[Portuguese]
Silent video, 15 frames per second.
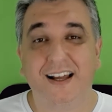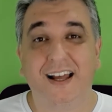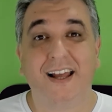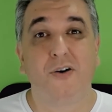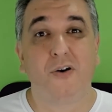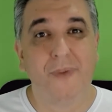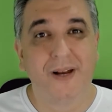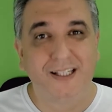
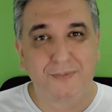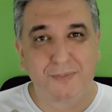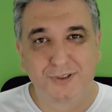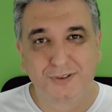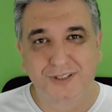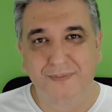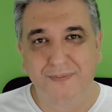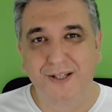Recomenda para os
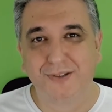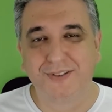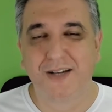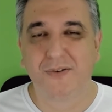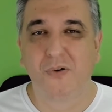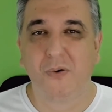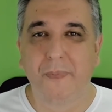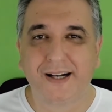seus amigos aí,
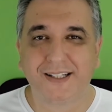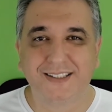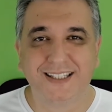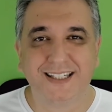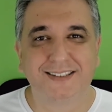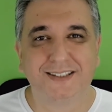compartilha